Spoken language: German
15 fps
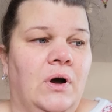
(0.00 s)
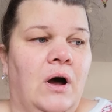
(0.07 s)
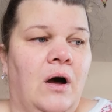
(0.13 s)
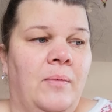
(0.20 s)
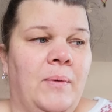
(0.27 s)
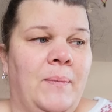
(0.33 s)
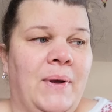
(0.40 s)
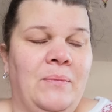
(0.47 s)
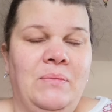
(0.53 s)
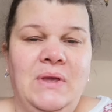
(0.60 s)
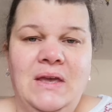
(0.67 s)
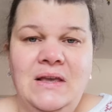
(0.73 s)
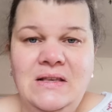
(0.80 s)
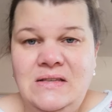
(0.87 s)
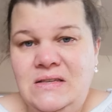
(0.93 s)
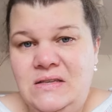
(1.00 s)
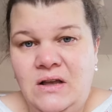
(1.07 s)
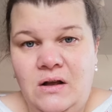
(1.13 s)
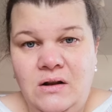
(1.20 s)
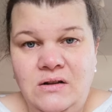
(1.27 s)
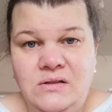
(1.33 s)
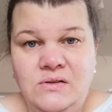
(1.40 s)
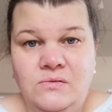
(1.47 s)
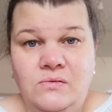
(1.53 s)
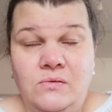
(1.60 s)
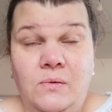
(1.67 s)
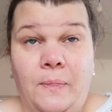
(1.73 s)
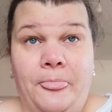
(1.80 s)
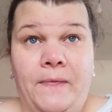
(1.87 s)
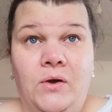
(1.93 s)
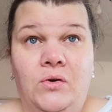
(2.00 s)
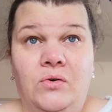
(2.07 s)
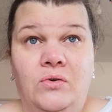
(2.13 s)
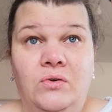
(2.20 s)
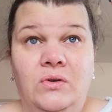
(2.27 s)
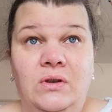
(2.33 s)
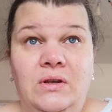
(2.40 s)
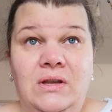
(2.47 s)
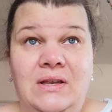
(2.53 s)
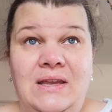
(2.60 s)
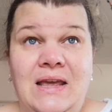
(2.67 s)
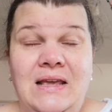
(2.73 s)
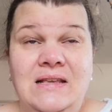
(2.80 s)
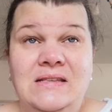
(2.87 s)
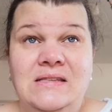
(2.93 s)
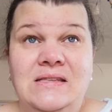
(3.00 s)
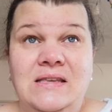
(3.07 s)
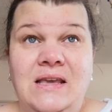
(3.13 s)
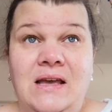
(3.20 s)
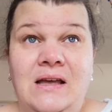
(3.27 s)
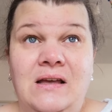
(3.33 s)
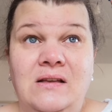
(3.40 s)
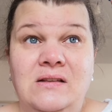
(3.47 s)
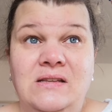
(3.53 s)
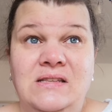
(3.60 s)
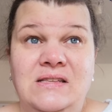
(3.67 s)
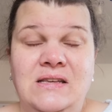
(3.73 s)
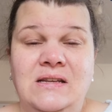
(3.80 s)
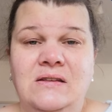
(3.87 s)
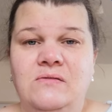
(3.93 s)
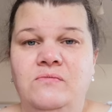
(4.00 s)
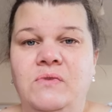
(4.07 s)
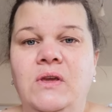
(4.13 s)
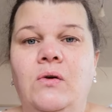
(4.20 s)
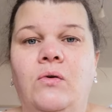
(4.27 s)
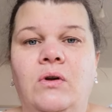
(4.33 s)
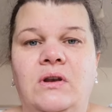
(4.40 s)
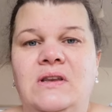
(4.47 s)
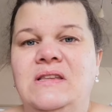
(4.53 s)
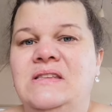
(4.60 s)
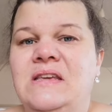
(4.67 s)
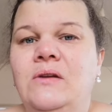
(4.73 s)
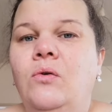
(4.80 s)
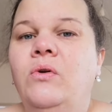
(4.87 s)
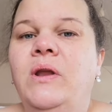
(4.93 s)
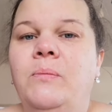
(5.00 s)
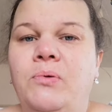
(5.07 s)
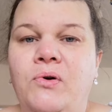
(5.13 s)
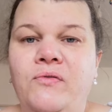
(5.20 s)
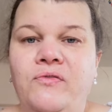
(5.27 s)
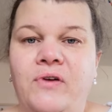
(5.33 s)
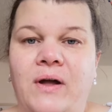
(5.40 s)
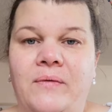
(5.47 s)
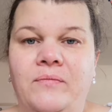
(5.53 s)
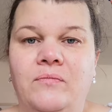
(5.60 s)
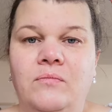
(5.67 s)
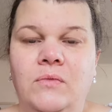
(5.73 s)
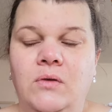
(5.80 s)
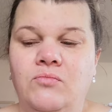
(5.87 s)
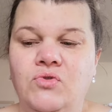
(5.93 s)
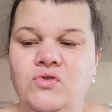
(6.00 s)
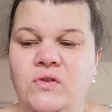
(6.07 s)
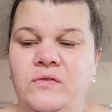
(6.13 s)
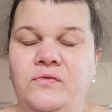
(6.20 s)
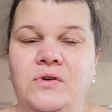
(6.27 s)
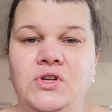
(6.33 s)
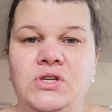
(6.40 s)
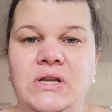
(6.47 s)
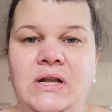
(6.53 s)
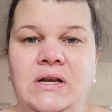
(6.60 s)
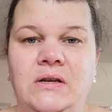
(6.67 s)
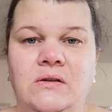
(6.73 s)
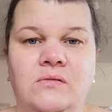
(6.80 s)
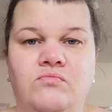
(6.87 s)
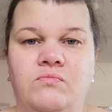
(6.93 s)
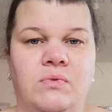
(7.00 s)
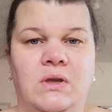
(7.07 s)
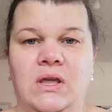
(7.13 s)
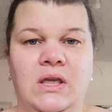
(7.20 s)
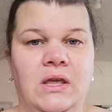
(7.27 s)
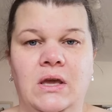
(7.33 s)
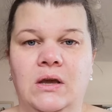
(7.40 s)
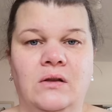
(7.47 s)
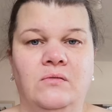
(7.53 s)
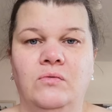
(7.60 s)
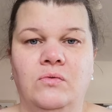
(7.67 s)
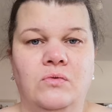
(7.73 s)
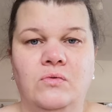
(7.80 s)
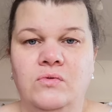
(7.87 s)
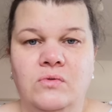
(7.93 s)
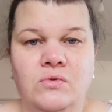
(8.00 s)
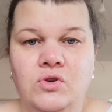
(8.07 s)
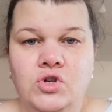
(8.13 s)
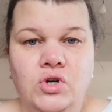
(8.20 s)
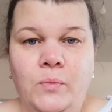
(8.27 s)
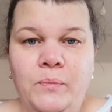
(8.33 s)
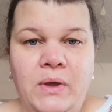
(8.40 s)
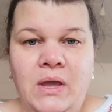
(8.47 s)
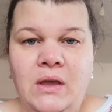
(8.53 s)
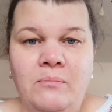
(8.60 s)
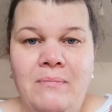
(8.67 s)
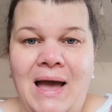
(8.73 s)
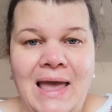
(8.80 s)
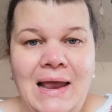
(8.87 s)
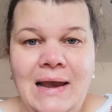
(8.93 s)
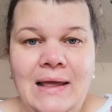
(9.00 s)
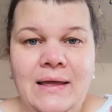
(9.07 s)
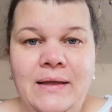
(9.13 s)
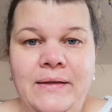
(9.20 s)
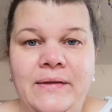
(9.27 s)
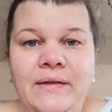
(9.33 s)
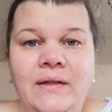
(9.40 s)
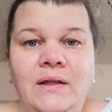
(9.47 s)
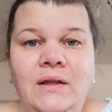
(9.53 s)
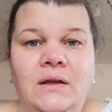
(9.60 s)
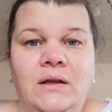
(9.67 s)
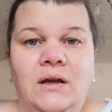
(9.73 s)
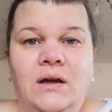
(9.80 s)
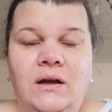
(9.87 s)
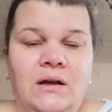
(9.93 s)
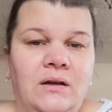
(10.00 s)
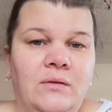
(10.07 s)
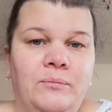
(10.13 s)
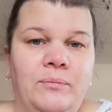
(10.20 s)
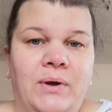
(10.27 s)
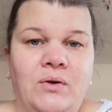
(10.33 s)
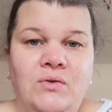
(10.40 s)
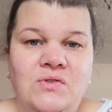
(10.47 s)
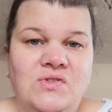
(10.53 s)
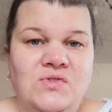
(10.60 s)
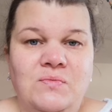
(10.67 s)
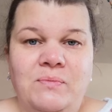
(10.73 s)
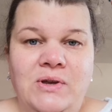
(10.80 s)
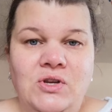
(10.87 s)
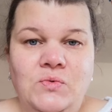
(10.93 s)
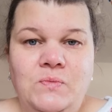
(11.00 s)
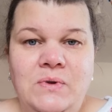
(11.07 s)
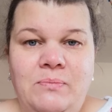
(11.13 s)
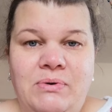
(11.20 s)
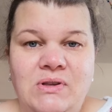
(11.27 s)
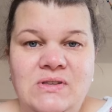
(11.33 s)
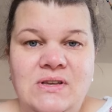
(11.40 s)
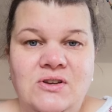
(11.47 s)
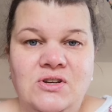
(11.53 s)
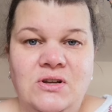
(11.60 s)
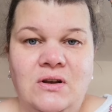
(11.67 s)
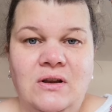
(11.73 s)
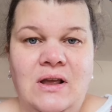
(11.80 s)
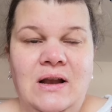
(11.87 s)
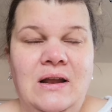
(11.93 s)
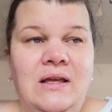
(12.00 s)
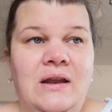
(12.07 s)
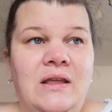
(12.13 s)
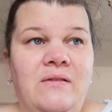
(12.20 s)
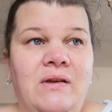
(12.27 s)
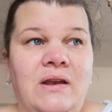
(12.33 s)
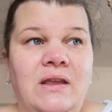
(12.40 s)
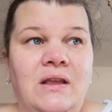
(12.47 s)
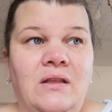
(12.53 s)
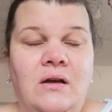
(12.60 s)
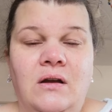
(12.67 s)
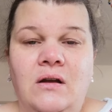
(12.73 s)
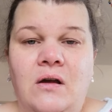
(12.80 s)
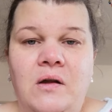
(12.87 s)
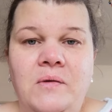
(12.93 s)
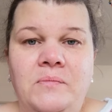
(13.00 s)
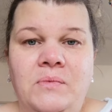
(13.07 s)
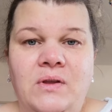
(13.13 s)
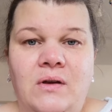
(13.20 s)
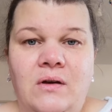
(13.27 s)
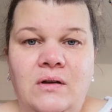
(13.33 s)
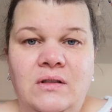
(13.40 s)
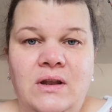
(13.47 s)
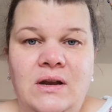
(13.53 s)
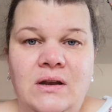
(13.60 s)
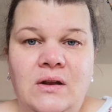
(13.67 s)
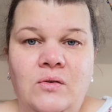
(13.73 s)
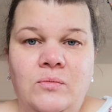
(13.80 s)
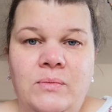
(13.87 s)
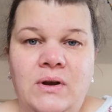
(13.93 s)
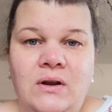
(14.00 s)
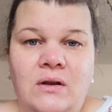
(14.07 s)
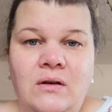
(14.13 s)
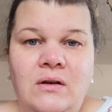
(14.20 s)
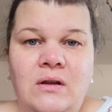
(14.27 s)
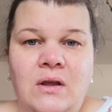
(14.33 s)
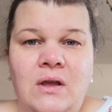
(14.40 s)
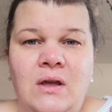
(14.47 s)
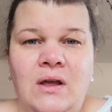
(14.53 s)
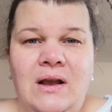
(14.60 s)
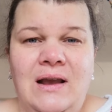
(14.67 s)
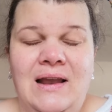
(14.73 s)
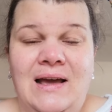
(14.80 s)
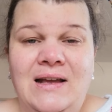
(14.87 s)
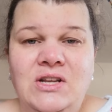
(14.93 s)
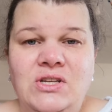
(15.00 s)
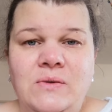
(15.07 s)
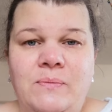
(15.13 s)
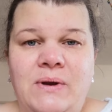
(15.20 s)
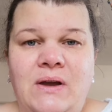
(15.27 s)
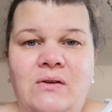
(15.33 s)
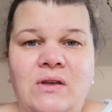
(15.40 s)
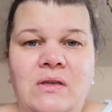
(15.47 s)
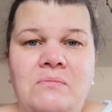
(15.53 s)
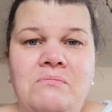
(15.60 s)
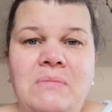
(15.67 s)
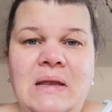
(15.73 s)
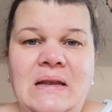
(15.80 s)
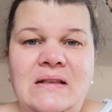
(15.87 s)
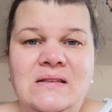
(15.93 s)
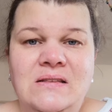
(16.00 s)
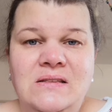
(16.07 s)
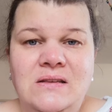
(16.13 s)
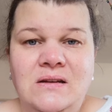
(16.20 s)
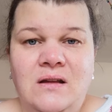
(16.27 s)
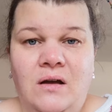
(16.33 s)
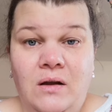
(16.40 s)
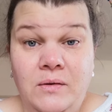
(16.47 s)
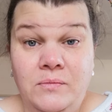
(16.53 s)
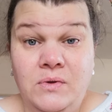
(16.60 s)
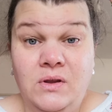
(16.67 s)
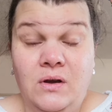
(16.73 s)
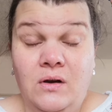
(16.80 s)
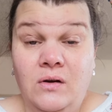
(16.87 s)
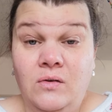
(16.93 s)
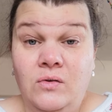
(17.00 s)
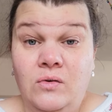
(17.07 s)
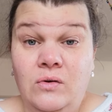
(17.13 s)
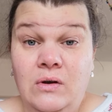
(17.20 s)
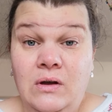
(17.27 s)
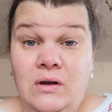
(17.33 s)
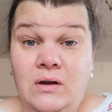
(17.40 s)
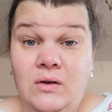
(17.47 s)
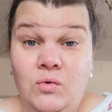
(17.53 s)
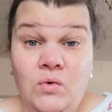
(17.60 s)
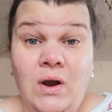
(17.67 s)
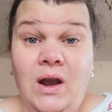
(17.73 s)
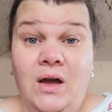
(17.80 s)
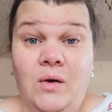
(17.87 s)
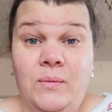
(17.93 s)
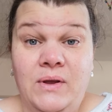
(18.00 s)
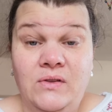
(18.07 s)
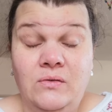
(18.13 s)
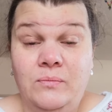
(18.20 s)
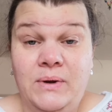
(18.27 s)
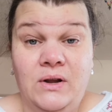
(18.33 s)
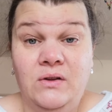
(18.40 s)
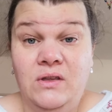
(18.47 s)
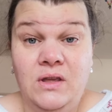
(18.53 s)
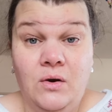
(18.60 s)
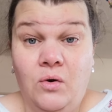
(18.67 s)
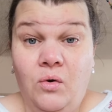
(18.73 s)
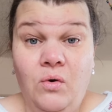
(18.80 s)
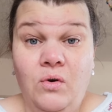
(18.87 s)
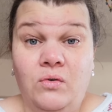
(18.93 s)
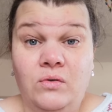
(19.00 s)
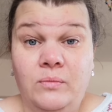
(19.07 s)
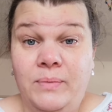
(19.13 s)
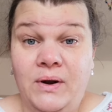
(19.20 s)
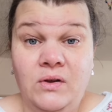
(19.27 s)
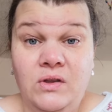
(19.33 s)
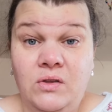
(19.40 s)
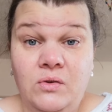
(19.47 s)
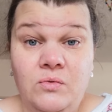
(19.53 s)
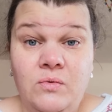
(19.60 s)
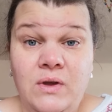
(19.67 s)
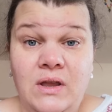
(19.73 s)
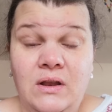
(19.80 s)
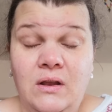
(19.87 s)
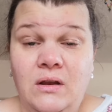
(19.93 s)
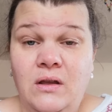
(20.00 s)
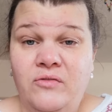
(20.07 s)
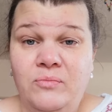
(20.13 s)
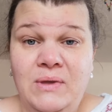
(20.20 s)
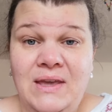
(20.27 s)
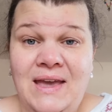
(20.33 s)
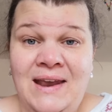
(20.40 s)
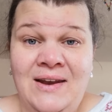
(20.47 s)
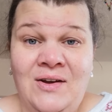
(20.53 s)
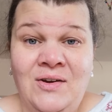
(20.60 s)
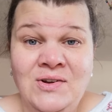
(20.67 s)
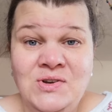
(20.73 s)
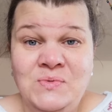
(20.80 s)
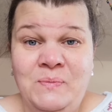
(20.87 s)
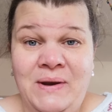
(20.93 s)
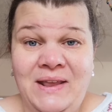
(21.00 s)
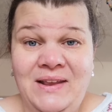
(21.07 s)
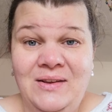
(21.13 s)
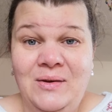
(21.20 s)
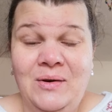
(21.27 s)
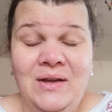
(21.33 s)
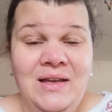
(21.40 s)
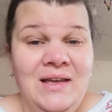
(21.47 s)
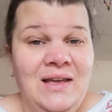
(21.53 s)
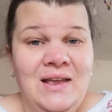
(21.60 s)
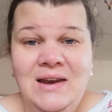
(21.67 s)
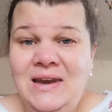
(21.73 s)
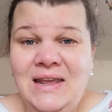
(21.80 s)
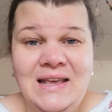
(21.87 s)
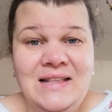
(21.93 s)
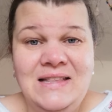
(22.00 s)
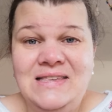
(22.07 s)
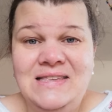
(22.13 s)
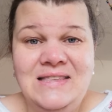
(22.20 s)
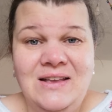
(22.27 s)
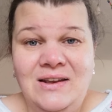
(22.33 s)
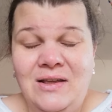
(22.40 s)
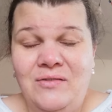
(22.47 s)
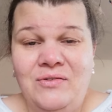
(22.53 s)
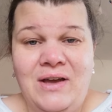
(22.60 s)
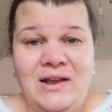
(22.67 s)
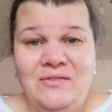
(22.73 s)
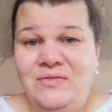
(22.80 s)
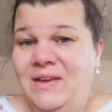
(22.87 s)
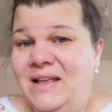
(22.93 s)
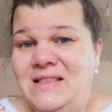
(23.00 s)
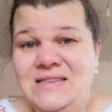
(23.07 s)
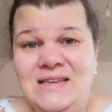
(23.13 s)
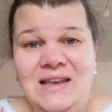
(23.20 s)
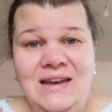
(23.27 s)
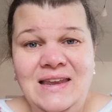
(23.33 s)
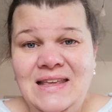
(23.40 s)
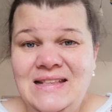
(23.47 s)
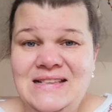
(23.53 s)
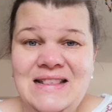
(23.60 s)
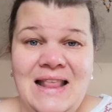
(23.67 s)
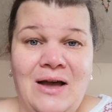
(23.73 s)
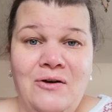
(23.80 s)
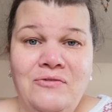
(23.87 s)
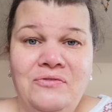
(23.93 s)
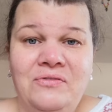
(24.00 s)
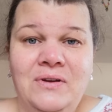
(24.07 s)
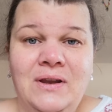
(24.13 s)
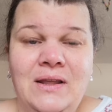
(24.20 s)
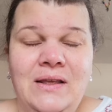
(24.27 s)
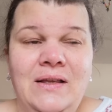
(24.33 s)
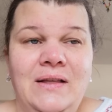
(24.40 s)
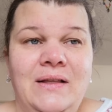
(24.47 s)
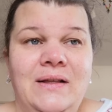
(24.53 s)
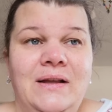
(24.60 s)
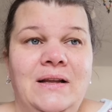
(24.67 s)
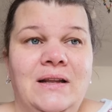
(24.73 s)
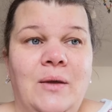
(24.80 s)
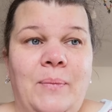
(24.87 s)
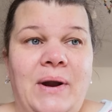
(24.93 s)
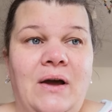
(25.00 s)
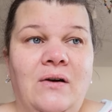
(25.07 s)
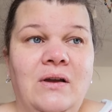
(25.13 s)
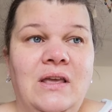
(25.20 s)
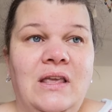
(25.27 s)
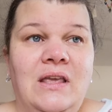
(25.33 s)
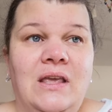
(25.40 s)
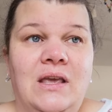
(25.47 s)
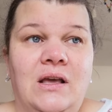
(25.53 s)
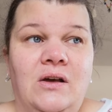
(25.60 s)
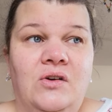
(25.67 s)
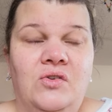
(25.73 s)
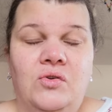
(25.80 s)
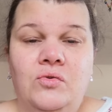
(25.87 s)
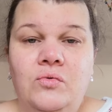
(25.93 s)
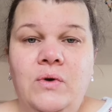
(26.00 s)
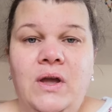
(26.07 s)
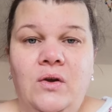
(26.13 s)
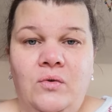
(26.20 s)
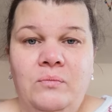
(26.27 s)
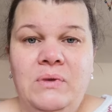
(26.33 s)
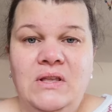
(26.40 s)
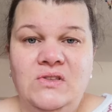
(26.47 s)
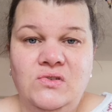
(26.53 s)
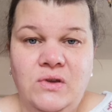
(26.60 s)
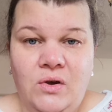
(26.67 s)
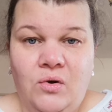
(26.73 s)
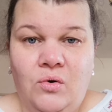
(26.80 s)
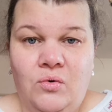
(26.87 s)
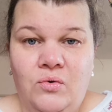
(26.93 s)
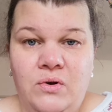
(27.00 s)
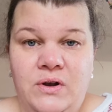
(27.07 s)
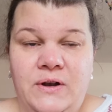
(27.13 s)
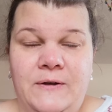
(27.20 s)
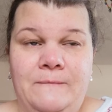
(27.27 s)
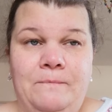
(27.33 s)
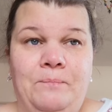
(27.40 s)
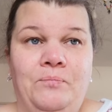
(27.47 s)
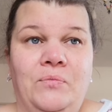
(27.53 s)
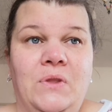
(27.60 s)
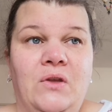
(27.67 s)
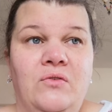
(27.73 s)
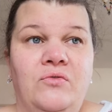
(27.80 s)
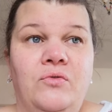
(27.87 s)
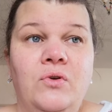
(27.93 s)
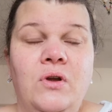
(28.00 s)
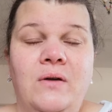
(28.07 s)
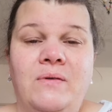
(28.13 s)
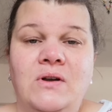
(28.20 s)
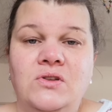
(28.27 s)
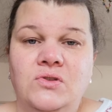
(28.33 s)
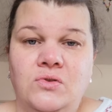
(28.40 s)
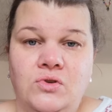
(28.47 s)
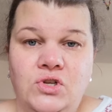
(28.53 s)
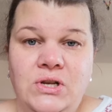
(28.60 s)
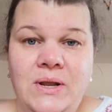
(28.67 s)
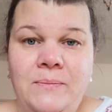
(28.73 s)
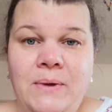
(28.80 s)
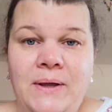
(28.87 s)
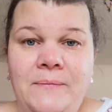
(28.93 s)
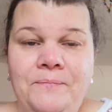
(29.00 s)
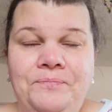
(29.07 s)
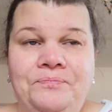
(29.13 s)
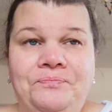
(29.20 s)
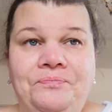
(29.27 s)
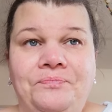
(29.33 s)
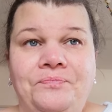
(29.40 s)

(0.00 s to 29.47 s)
aber bei mir ist es halt so und der ist sehr, die sind wie, die sind ohne Puffer. Ihr müsst euch vorstellen, ich gehe irgendwo Shoppingmeile. Ja, bei uns zum Beispiel Passau Stadtgalerie, wenn ich da einen halben Tag drinnen umeinander latsche, brauche ich mindestens einen halben Tag, Uh, Urlaub, also brauche ich Erholung, brauche ich Ruhe, da darf mich keiner ansprechen, da nichts, da darf kein Fernseher, nichts laufen, da brauche ich Ruhe, um mich zu erholen. Früher war es noch schlimmer,